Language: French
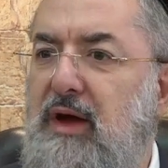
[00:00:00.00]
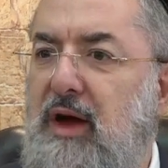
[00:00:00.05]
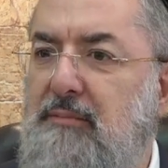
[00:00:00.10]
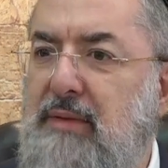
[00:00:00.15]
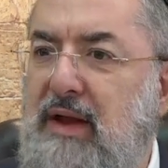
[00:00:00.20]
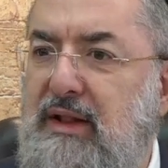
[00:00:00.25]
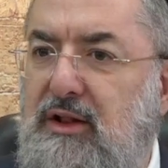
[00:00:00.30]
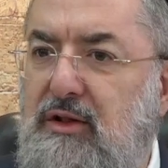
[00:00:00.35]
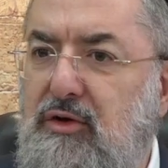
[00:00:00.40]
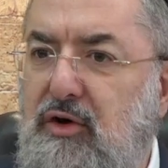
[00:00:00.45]

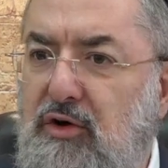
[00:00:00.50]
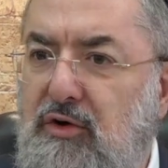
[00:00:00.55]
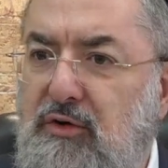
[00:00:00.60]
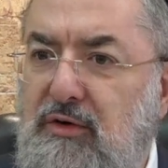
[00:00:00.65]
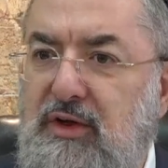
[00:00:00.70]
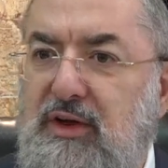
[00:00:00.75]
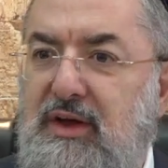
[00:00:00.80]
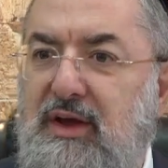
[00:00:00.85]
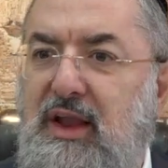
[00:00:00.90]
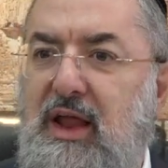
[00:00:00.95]
matelot
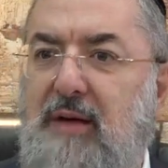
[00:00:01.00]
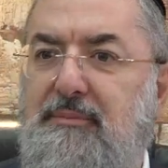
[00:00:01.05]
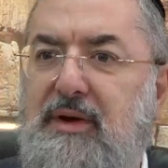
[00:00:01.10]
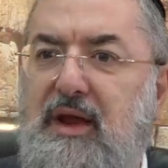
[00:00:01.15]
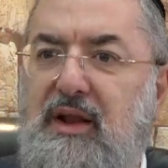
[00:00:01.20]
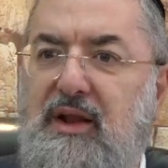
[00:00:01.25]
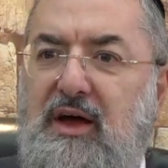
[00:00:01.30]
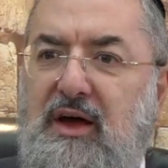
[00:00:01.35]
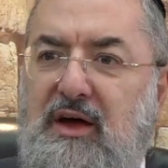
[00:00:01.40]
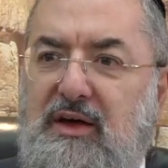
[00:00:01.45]
il
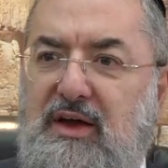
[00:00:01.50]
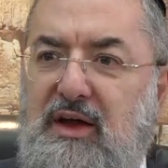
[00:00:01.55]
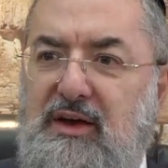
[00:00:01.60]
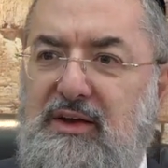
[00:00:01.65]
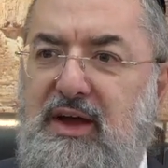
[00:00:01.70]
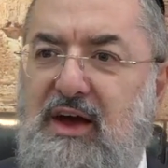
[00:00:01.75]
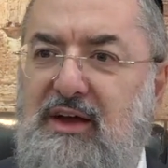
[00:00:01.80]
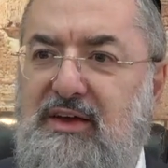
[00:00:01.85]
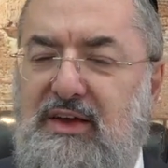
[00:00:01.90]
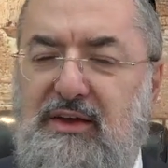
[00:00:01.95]
appelle
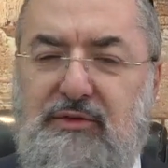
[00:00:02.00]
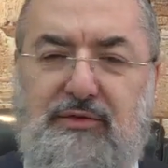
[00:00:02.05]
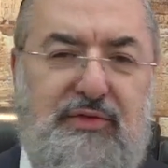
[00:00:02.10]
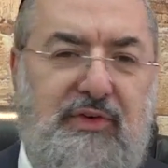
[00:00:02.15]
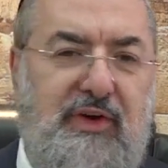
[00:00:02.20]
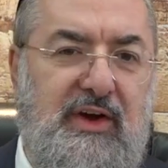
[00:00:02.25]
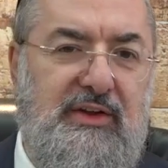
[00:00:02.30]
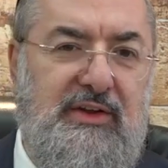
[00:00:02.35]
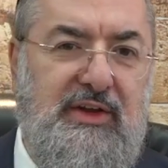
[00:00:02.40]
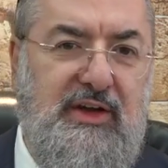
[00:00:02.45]
quelqu'un qui
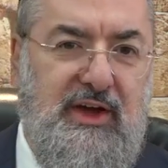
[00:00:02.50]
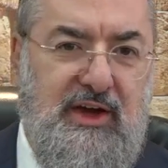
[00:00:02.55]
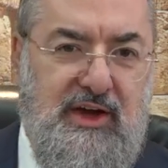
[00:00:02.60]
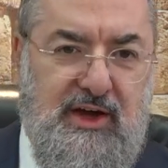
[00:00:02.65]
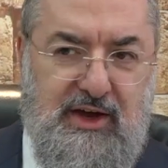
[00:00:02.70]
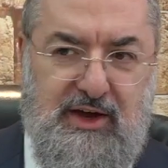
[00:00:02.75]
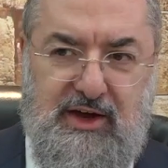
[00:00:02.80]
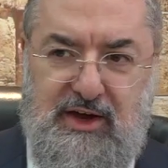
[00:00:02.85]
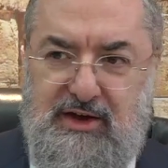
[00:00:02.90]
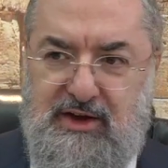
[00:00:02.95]
fait
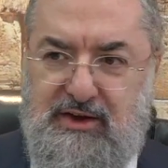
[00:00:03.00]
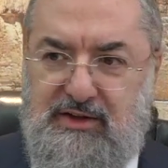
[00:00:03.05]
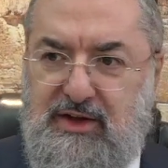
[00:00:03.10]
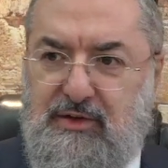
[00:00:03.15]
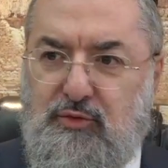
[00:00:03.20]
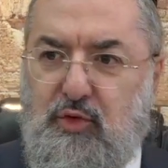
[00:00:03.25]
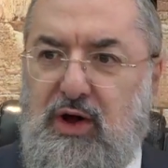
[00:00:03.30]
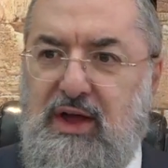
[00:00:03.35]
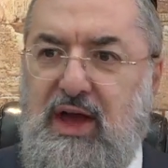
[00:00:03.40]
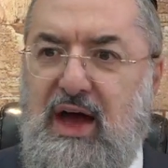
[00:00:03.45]
des,
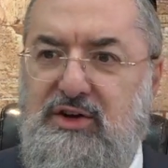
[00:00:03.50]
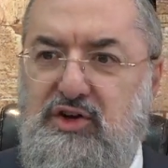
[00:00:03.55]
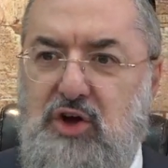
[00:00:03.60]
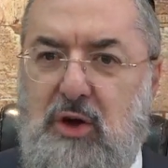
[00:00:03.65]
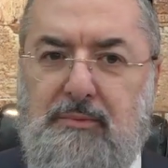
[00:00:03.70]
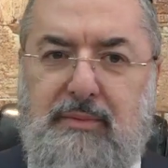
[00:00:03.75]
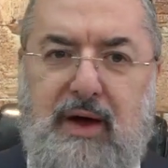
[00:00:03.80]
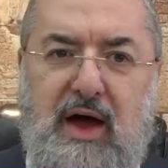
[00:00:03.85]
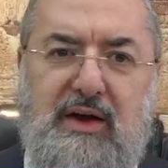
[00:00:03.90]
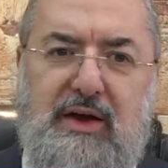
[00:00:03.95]
voyages
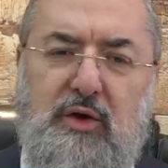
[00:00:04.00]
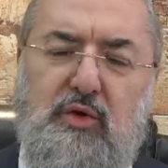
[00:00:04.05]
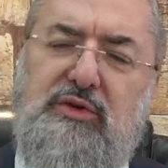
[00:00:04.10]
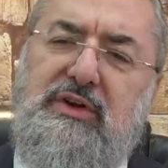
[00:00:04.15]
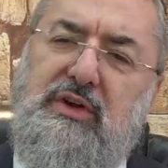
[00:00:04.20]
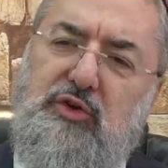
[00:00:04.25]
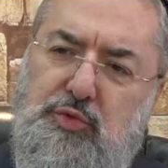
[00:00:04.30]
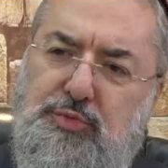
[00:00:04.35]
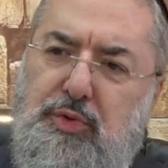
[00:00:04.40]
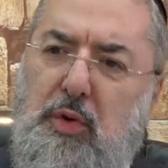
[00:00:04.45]
en barque et lui
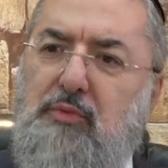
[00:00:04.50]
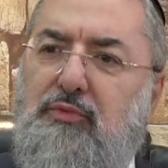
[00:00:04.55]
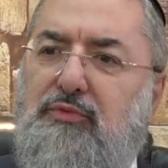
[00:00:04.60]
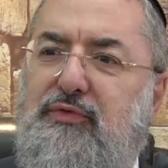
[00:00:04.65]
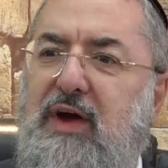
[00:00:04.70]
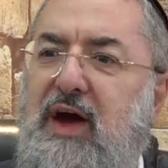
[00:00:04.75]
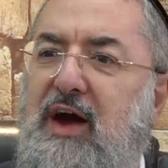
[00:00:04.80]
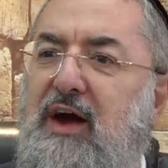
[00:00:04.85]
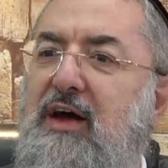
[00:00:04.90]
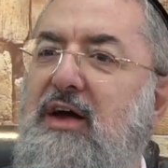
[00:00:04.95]
dit, tu peux me
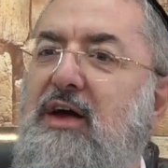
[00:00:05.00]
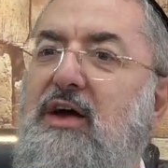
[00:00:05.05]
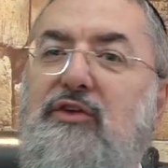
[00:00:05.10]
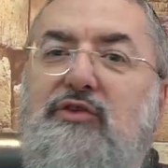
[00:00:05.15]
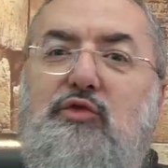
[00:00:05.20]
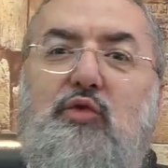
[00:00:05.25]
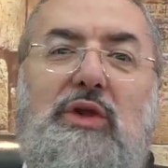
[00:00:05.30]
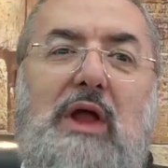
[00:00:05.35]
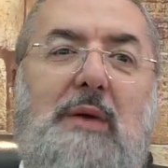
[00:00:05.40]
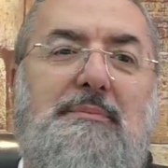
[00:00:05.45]
faire
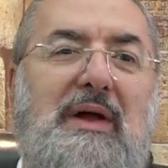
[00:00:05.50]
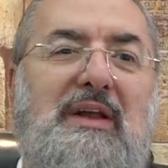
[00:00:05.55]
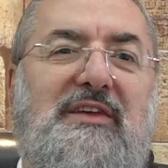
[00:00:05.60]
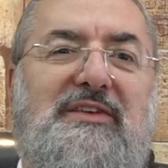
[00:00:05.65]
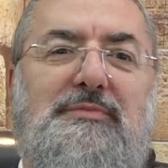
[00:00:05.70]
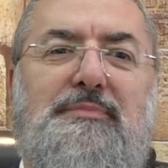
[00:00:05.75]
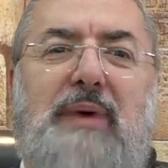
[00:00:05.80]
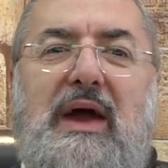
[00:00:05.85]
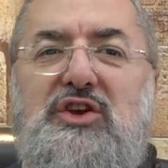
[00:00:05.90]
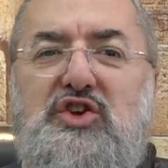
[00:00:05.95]
ce qu'on appelle
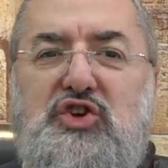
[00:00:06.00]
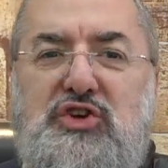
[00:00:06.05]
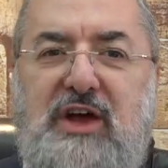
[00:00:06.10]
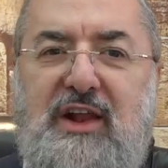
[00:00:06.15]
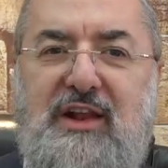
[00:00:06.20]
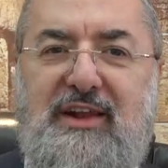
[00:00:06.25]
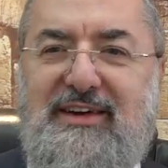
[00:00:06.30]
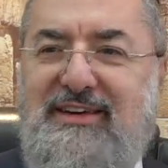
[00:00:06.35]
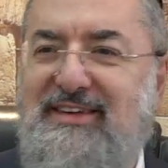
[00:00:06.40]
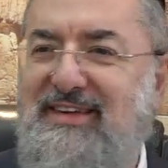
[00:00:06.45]

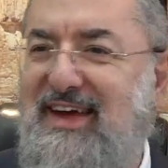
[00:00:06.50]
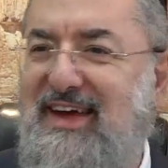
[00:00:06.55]
spatial